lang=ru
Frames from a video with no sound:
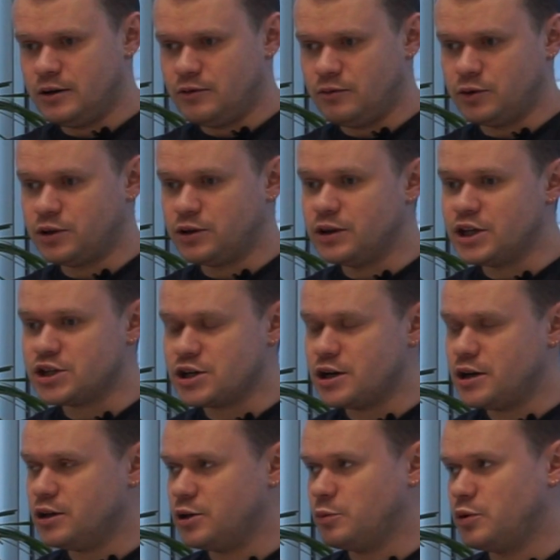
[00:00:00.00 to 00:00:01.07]
вот даже
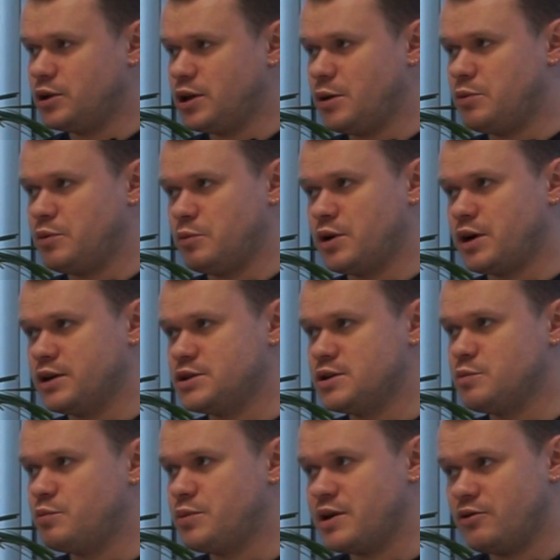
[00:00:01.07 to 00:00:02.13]
этом этапе мы
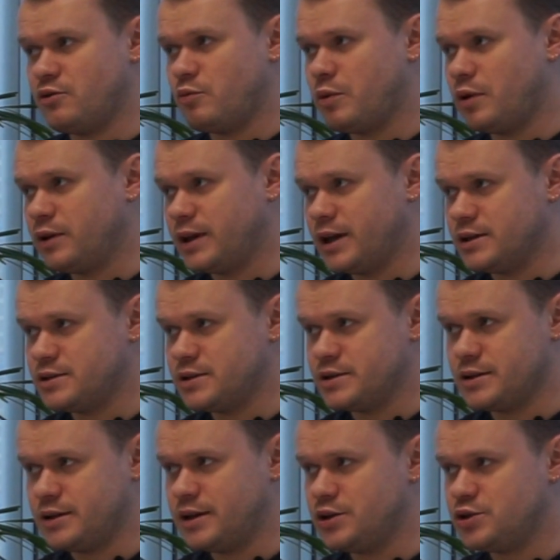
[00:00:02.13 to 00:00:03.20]
хотим перевыполнять те
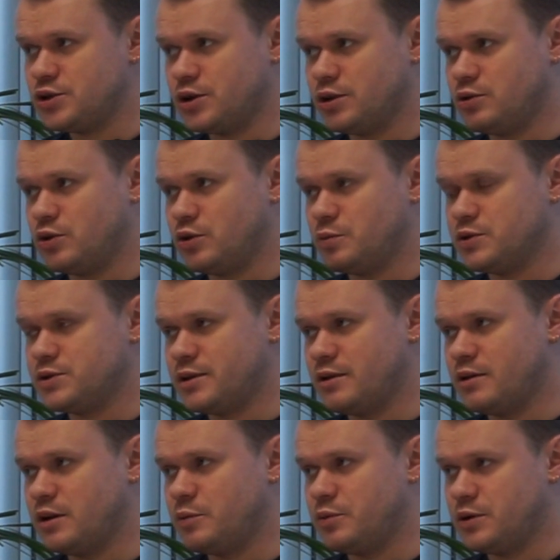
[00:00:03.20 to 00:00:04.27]
задачи, которые мы
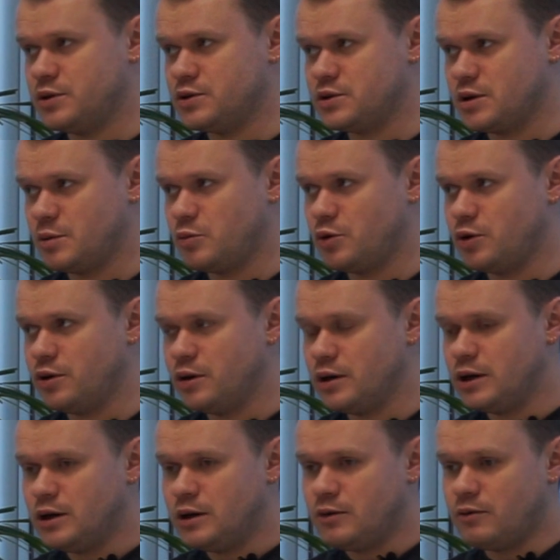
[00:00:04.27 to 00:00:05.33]
ставили перед собой.
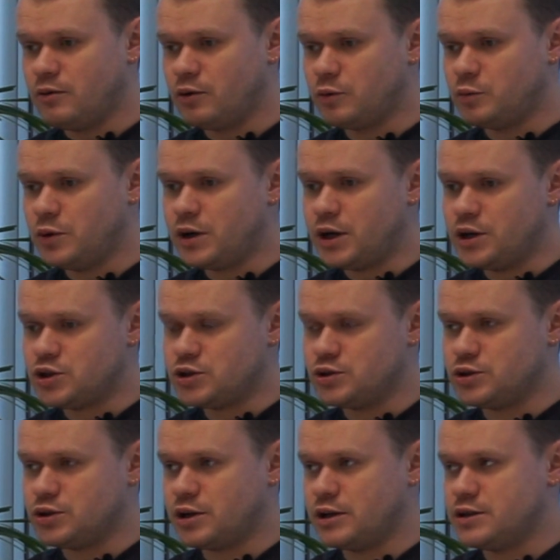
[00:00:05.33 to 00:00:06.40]
Вот. Мы, конечно
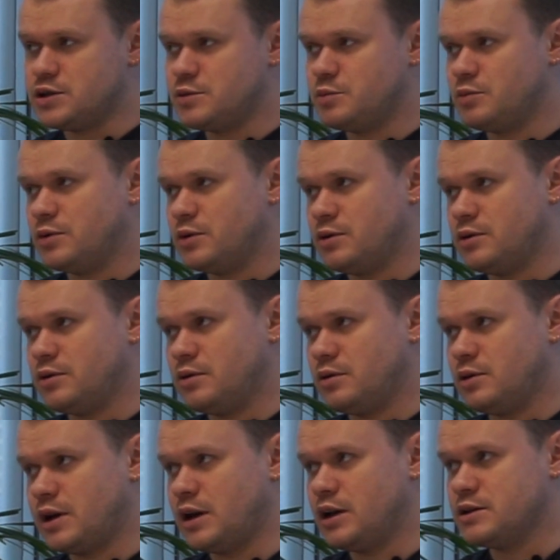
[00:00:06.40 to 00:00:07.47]
же, хотим
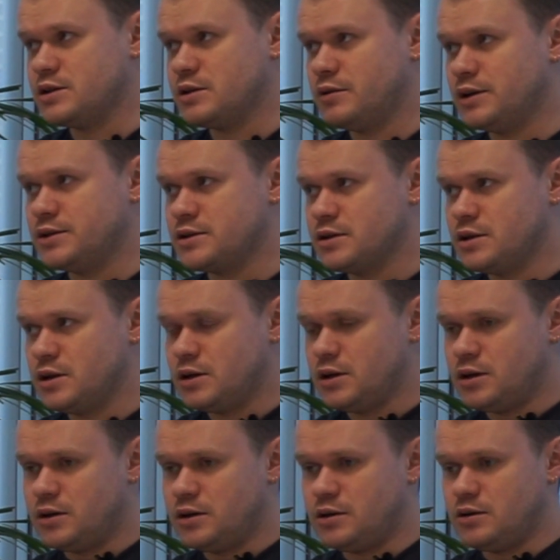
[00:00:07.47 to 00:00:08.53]
э, реализовать
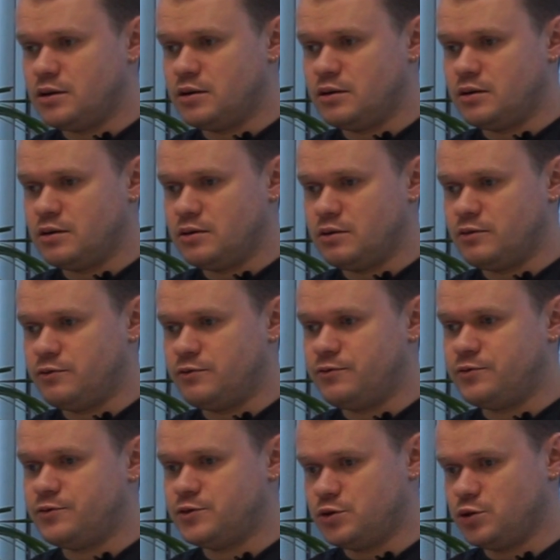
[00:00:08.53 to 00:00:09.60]
Э,
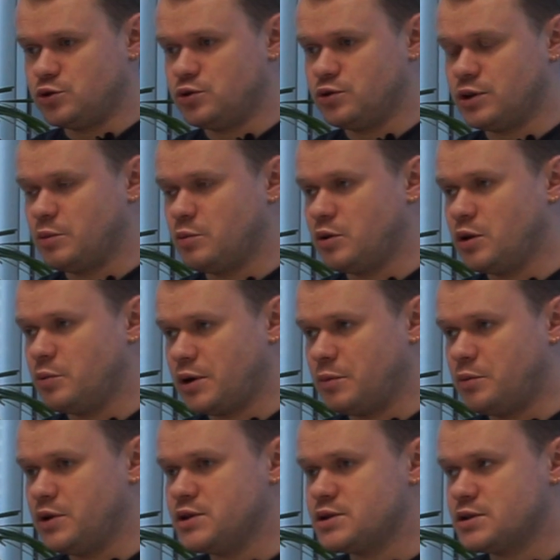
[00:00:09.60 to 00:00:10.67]
Все, что там было
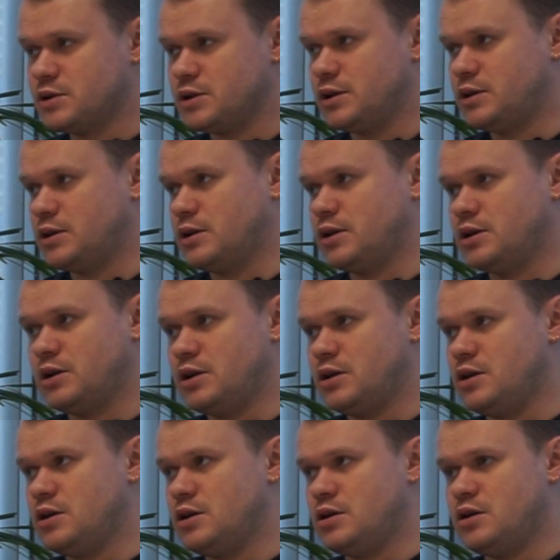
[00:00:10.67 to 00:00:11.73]
прописано, это
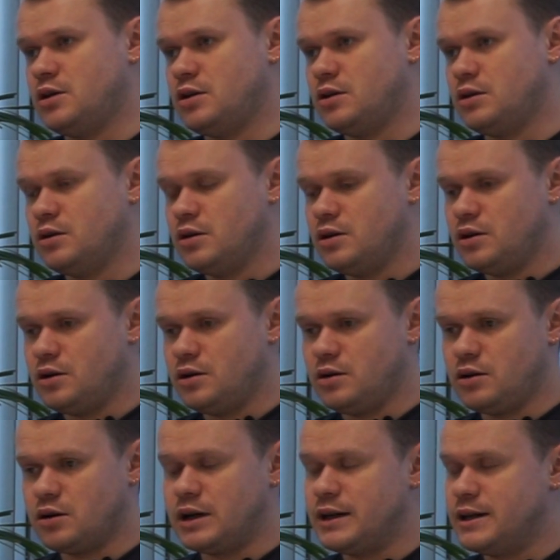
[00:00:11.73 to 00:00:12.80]
и
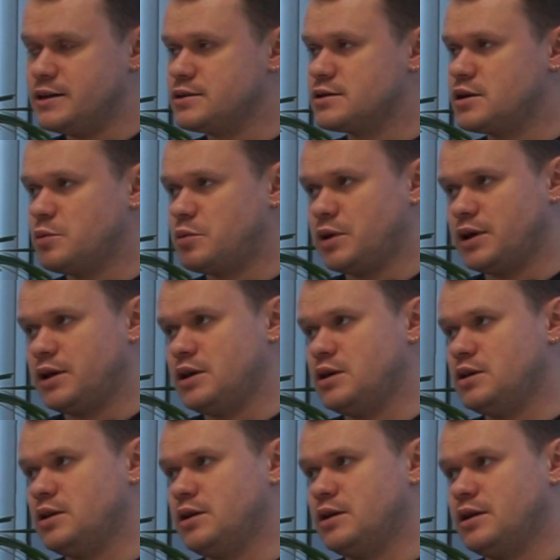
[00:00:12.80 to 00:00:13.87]
э, клиентские
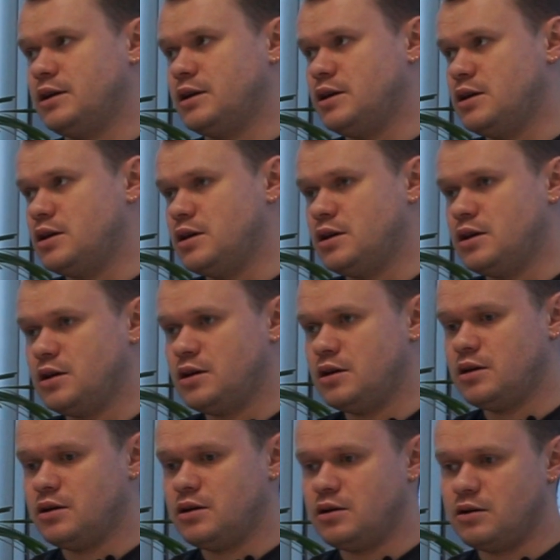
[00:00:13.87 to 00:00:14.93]
плагины,
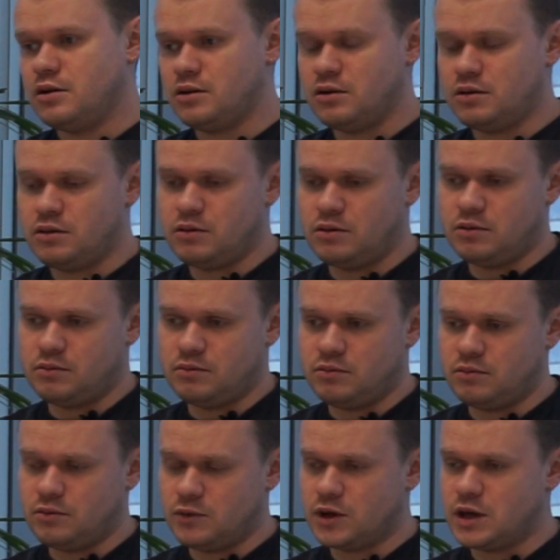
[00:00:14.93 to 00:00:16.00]
и
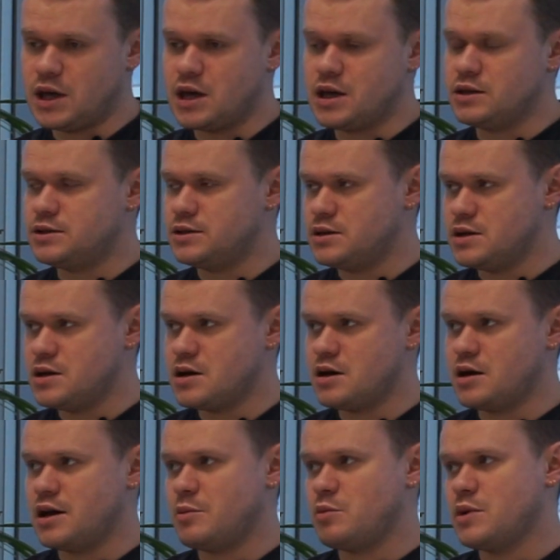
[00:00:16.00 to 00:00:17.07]
э, KAC,
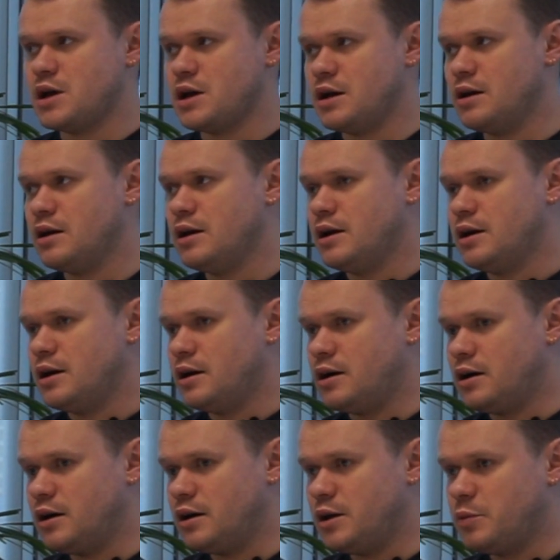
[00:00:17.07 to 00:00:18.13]
AML,
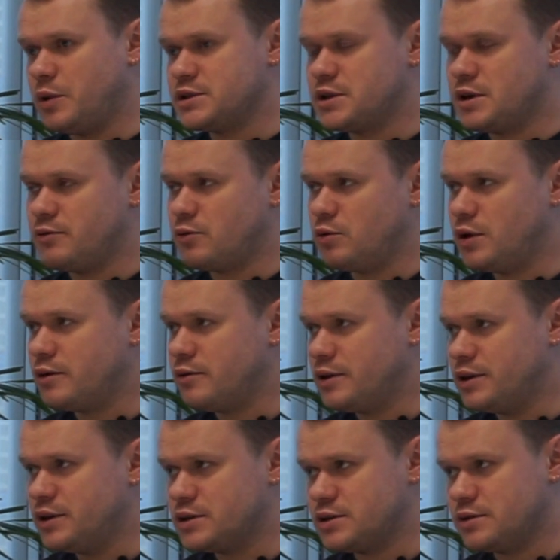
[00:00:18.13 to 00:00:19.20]
и поставку
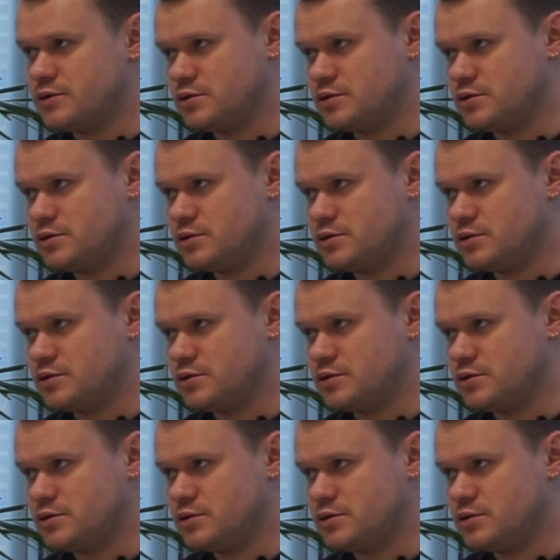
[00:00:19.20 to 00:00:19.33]
ликвидности в